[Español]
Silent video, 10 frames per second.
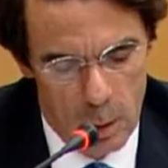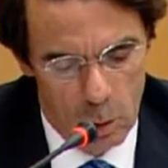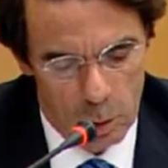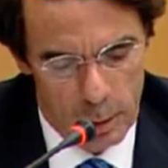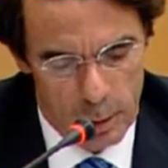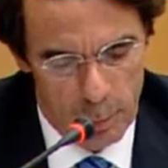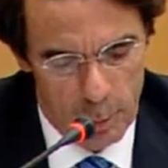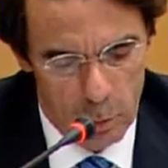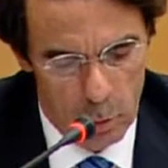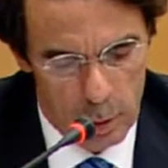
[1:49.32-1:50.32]
Los tres
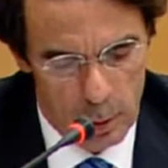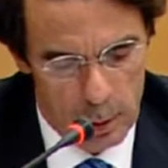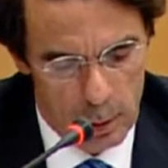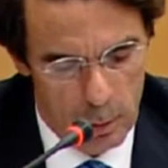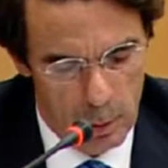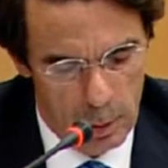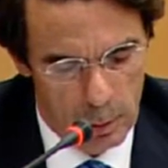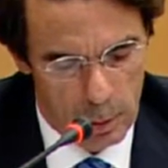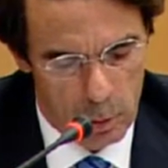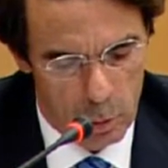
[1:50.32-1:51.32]
capítulos en que se divide el
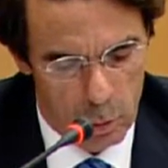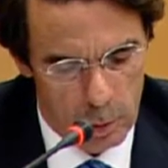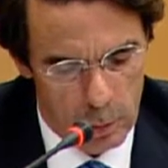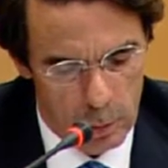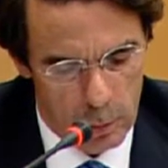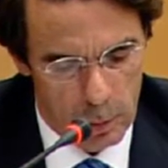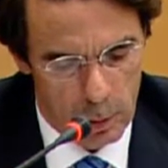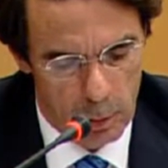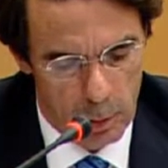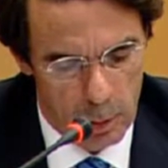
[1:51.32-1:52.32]
texto muestran
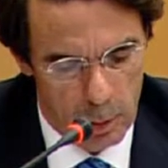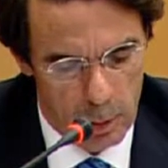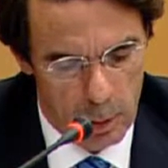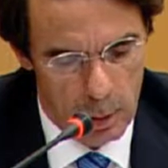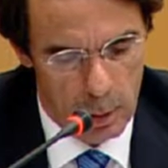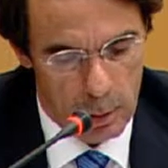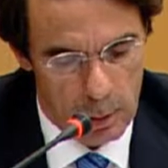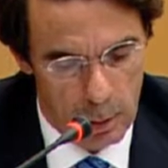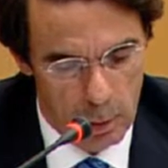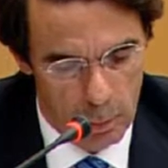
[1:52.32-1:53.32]
respectivamente el
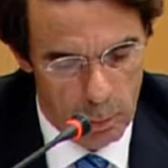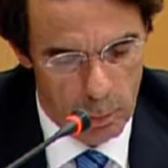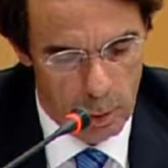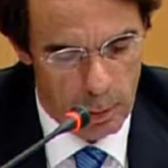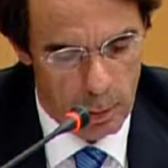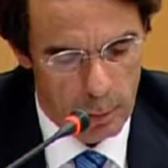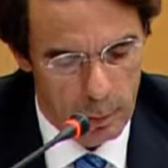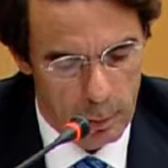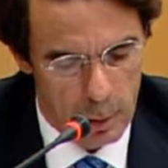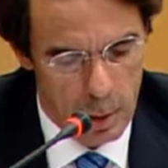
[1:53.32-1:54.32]
serio problema
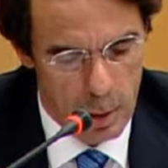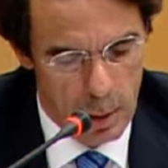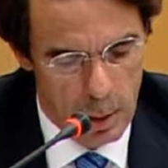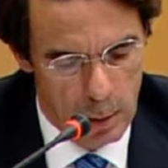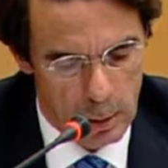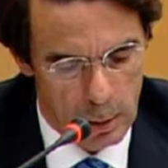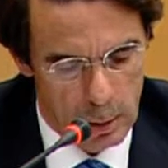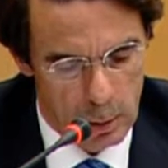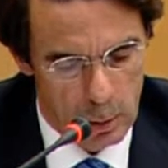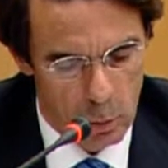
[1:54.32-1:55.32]
en que
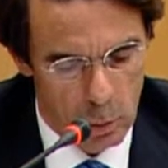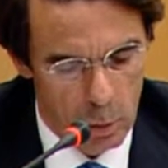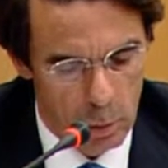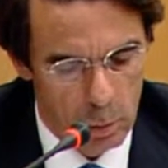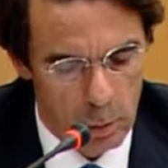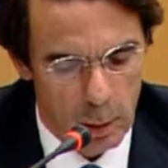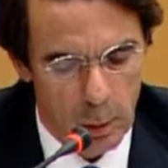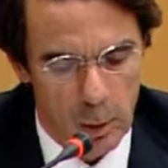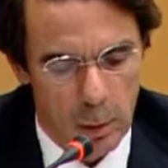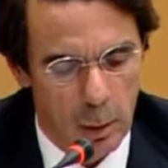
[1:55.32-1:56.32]
se ha situado
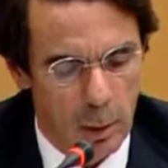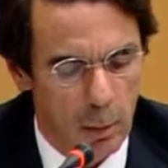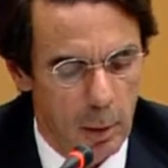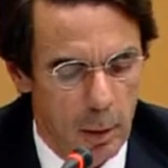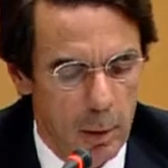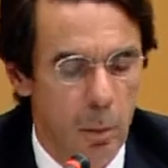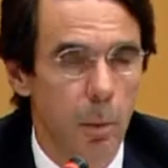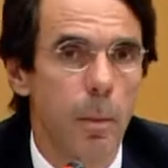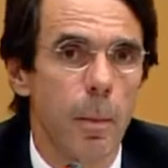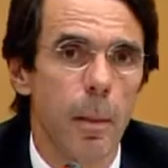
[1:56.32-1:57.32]
voluntariamente el
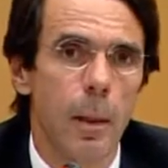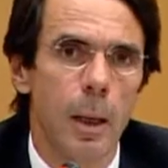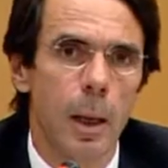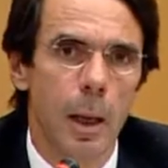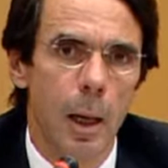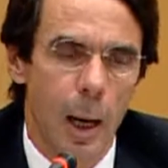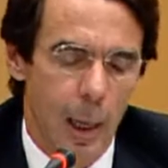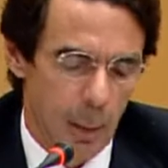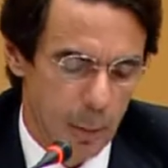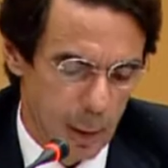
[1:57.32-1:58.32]
liberalismo
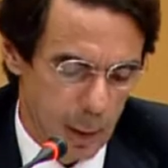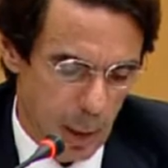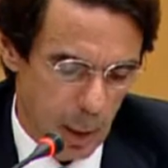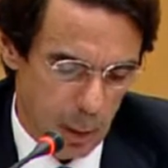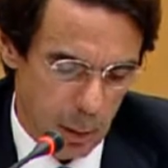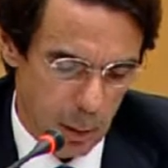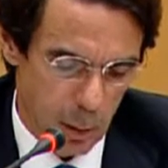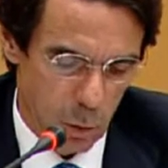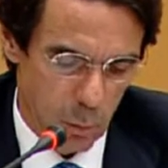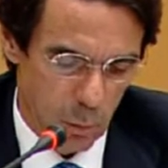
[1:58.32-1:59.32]
al abdicar
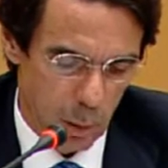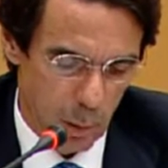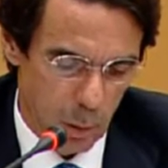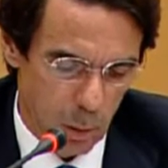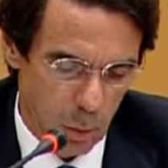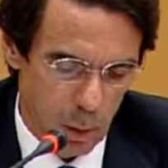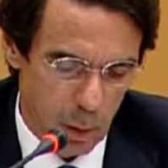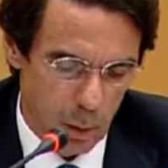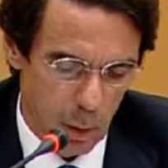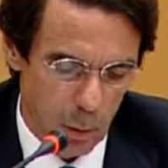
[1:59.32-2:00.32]
de su fundamento
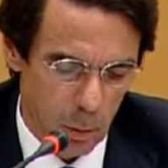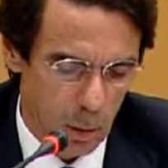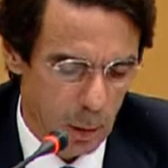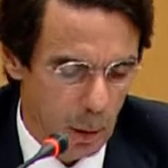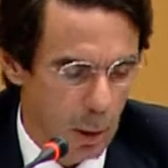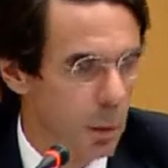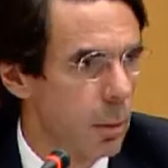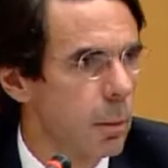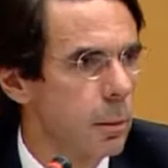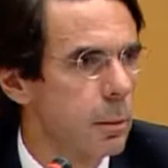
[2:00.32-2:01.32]
cristiano originario
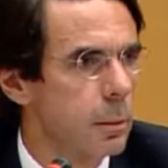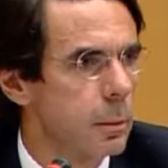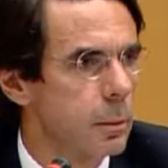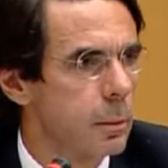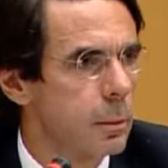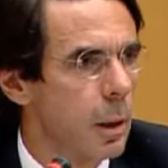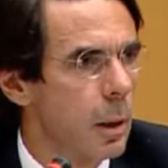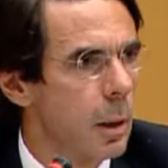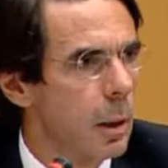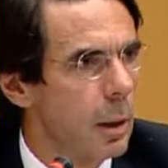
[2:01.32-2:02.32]

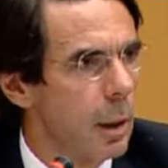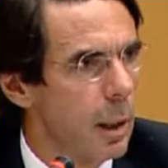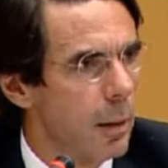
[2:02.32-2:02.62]
y al